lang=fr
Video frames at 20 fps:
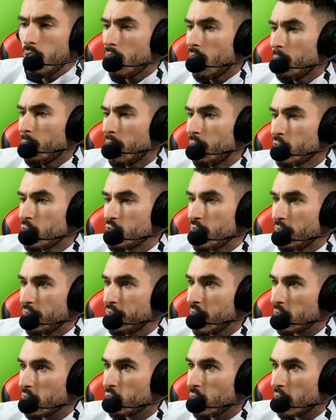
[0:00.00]
Et puis tu viens de
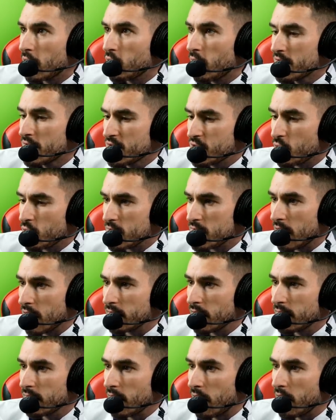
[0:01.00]
finir ton 90 sur
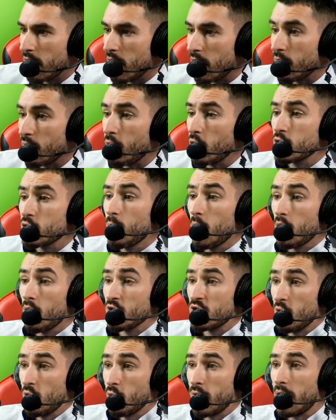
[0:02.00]
Zlatan, t'es un crack. Franchement, je
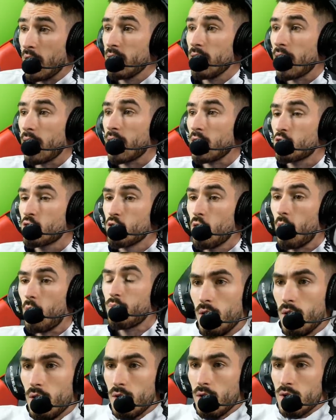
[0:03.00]
l'ai regardé il y a 4 jours en
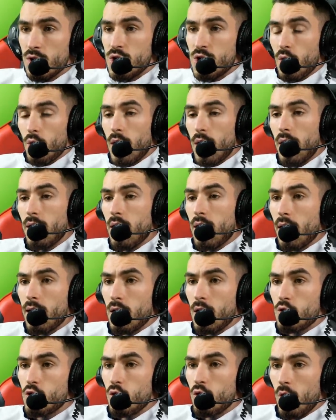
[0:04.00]
plus. J'ai regardé il y a
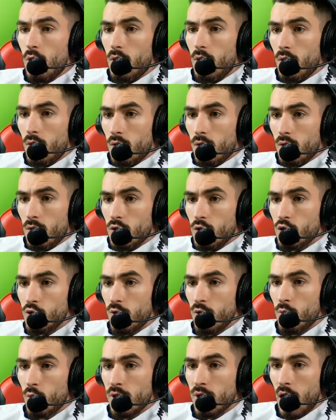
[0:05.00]
4 jours. Je
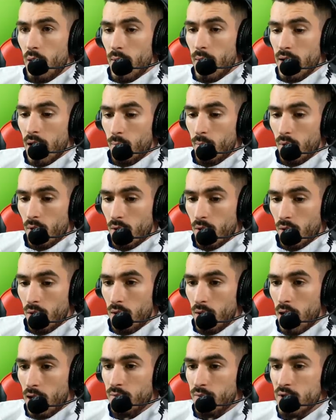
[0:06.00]
voulais montrer à madame euh,
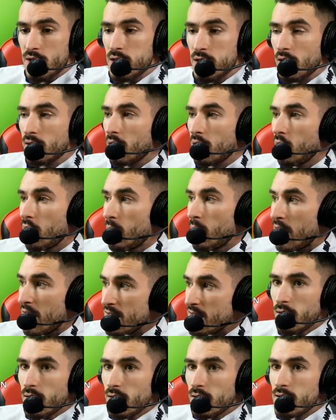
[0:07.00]
l'arrivée de Zlatan en
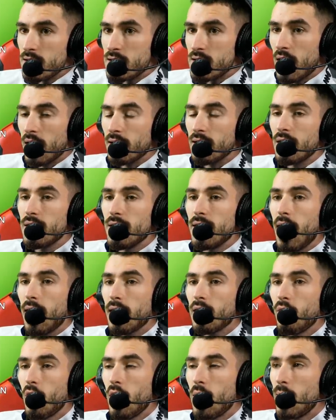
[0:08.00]
MLS. Zlatan, il
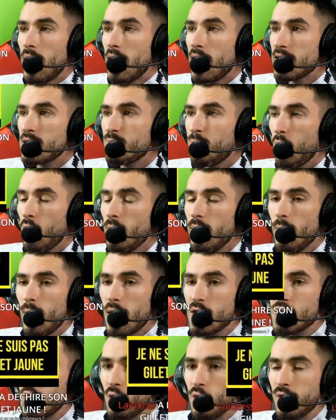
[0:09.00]
arrive en MLS, premier
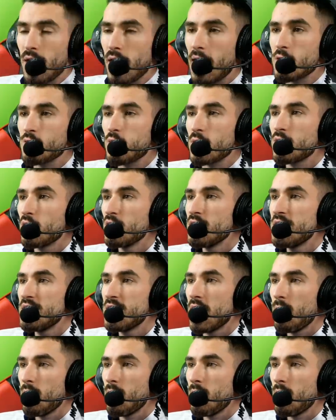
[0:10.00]
match, il rentre à la 70ème.